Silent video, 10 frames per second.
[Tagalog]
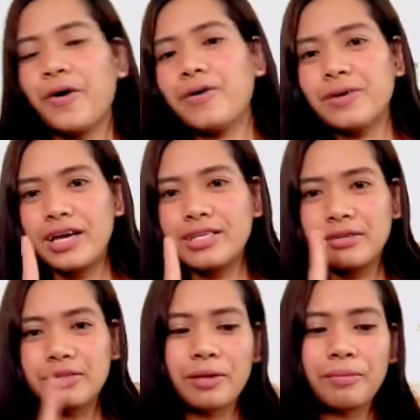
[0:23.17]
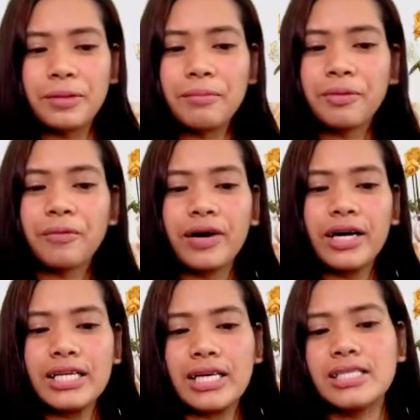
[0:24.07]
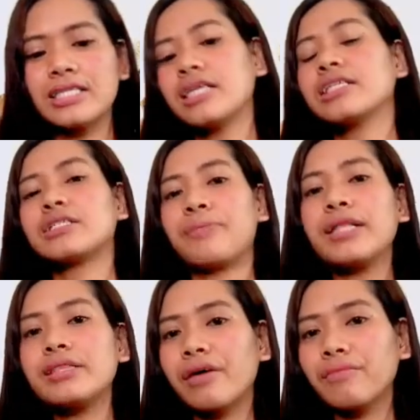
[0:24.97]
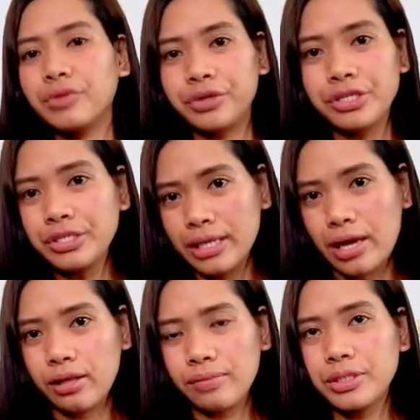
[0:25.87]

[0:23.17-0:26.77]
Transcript: Okay, so tip number one is spend time to yourself.